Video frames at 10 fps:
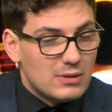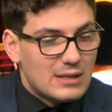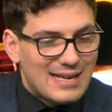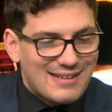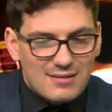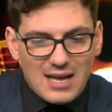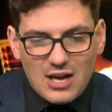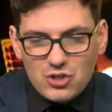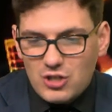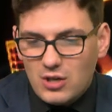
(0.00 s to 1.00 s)
quindi le
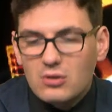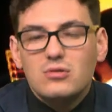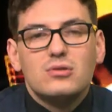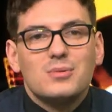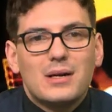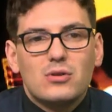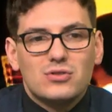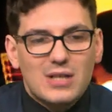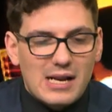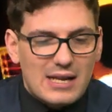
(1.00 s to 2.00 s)
indagini continuano
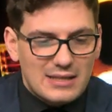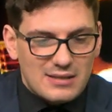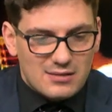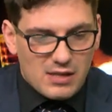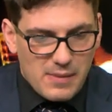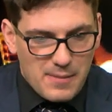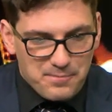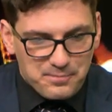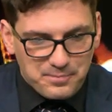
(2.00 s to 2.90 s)
serratissime.